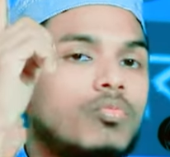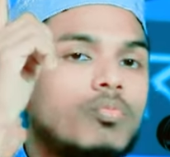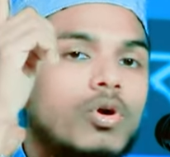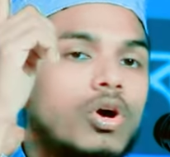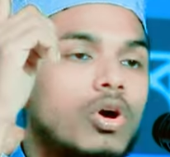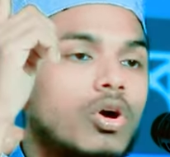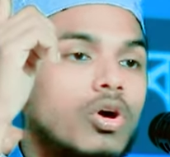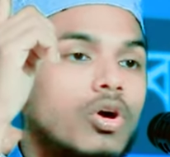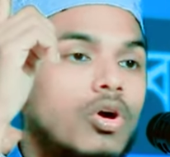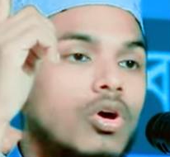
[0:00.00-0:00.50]

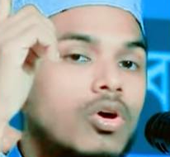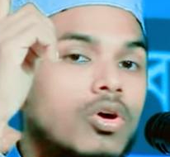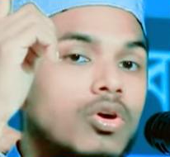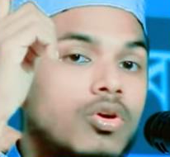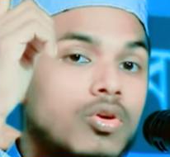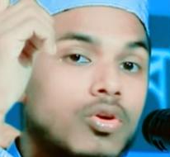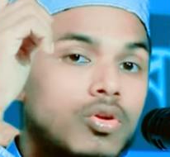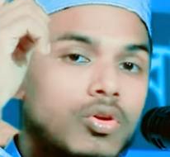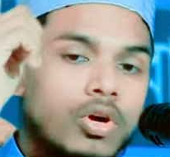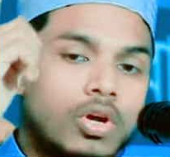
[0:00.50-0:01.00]

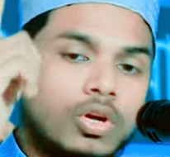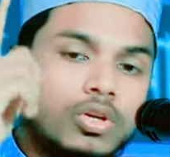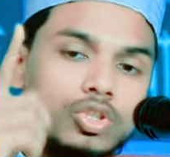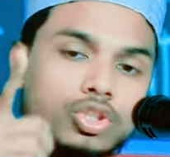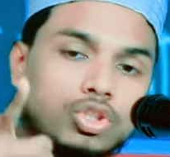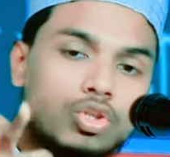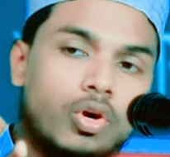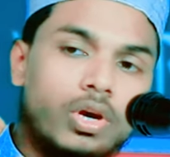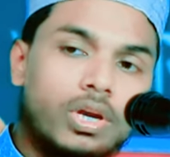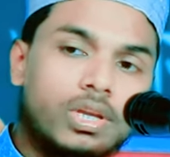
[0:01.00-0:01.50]
উমর
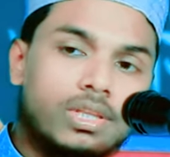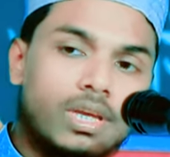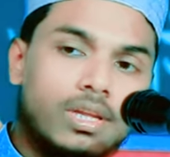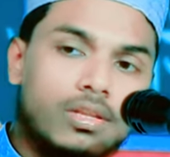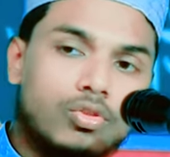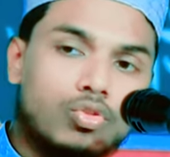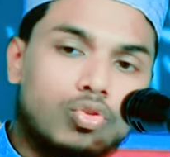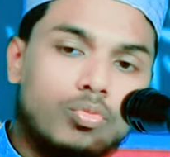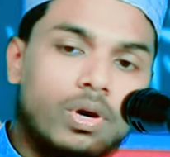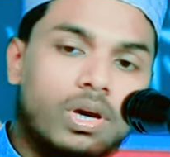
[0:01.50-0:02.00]

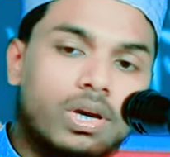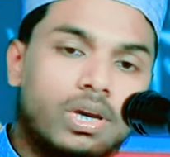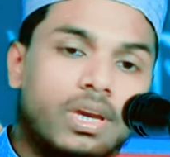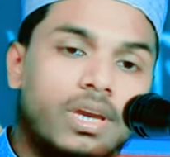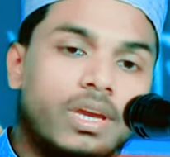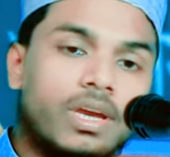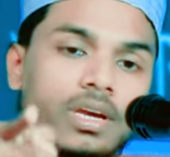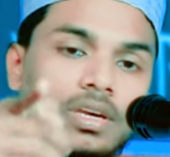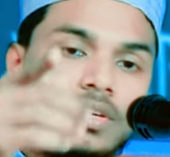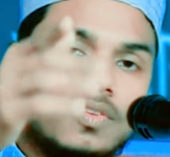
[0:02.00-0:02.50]
শয়তান
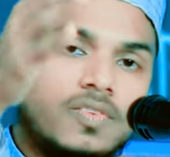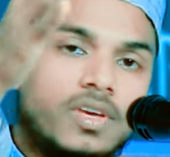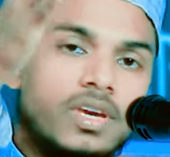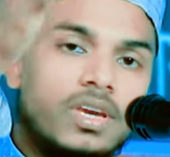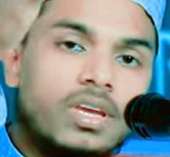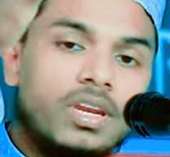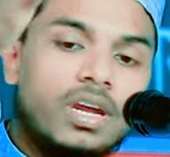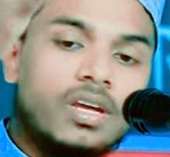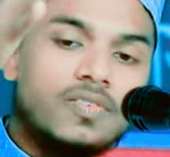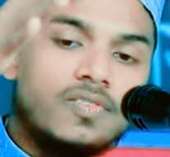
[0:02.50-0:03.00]
তোমাকে
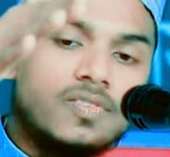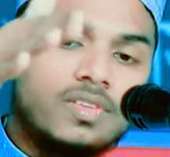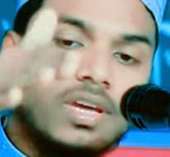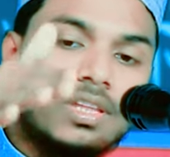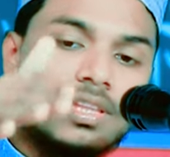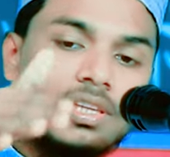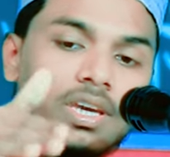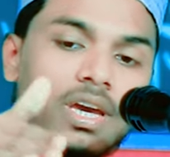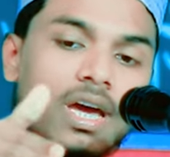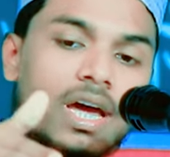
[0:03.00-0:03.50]
যেই রাস্তা
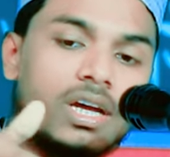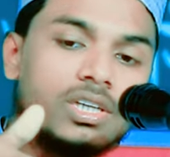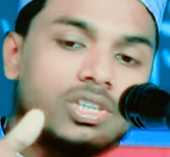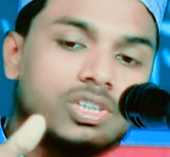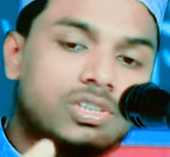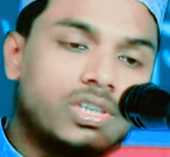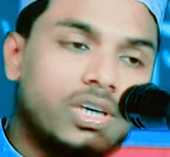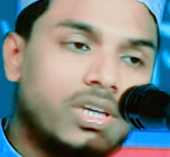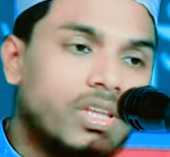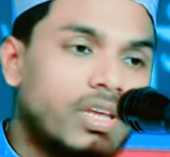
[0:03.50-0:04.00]
দিয়া
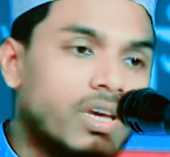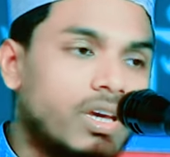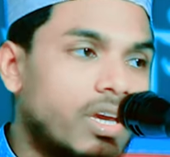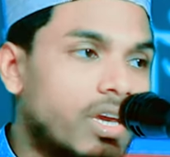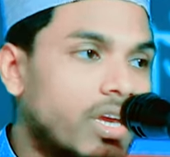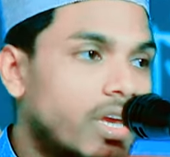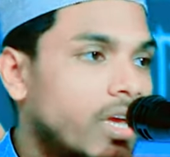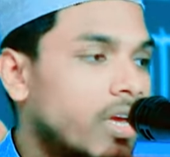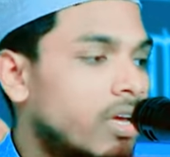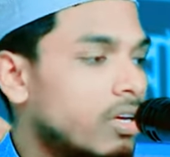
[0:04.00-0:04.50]
আসতে
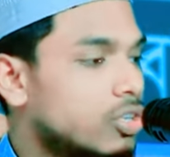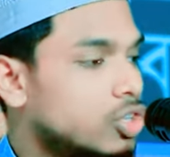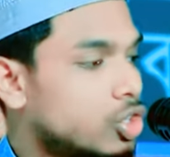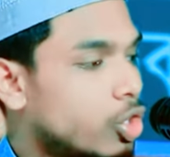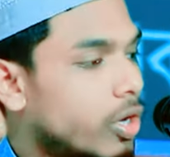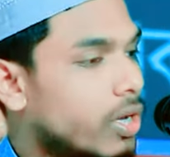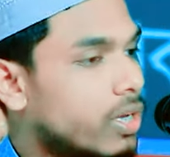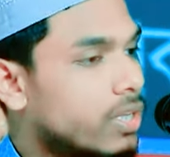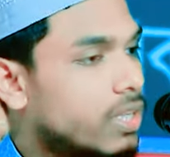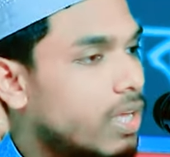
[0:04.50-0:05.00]
দেখে
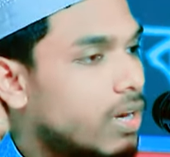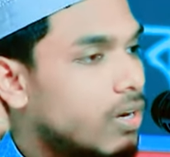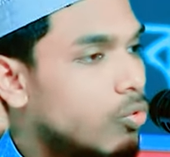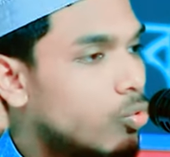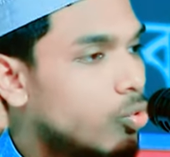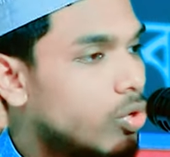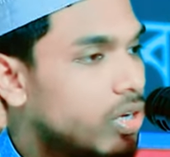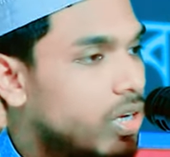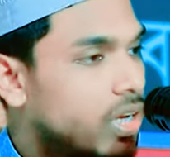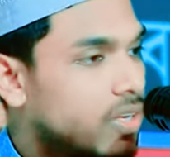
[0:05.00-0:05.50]
শয়তান
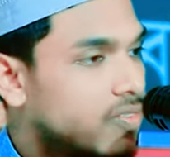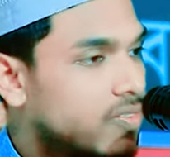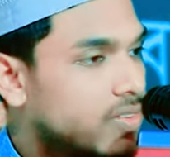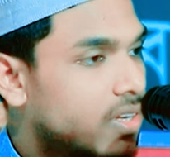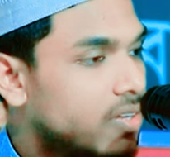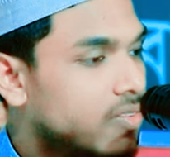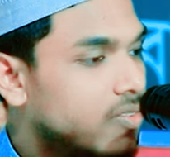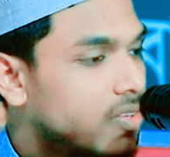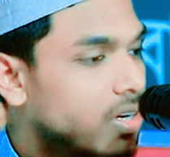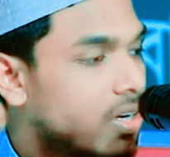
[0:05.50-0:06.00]
ওই
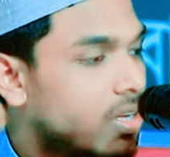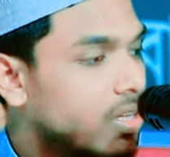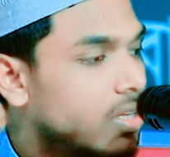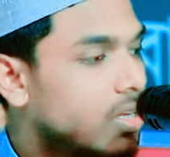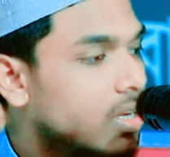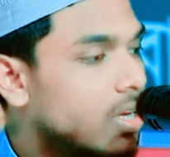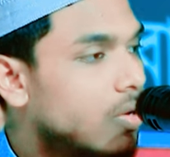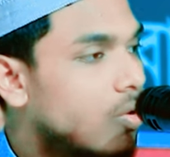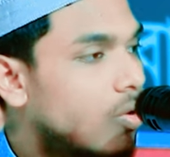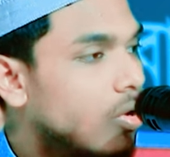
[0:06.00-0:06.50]
রাস্তা ছেড়ে
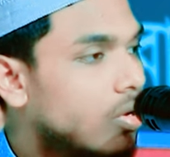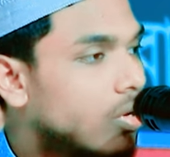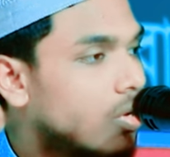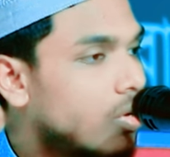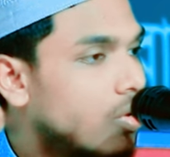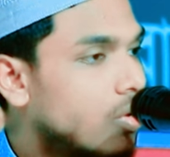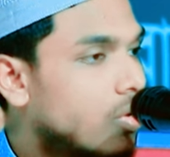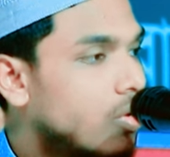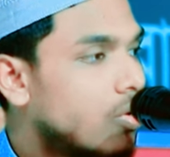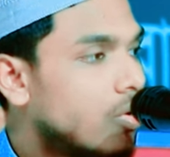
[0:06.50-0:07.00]
দিয়ে
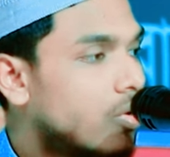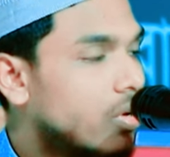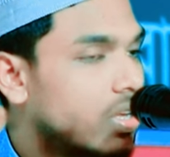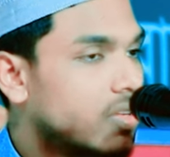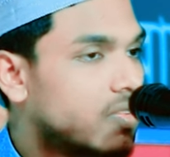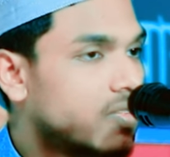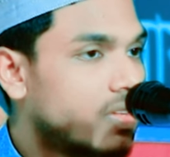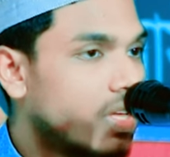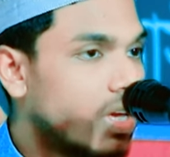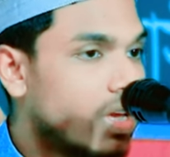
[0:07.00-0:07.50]
অন্য
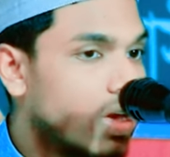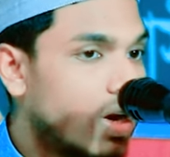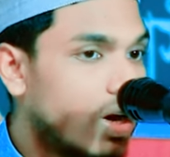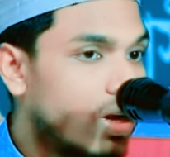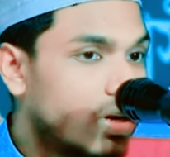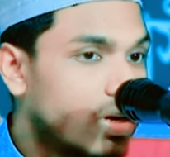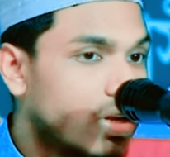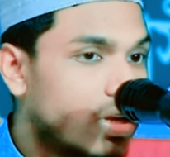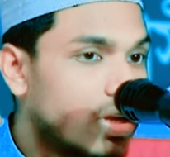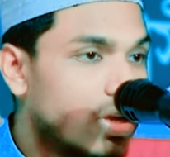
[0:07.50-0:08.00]
রাস্তায়
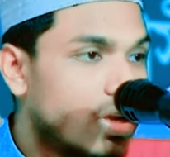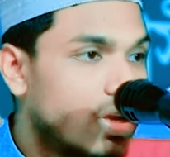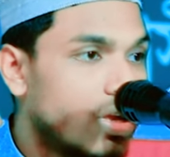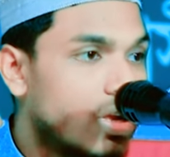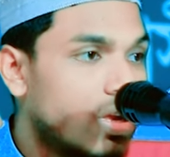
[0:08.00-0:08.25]
হাঁটে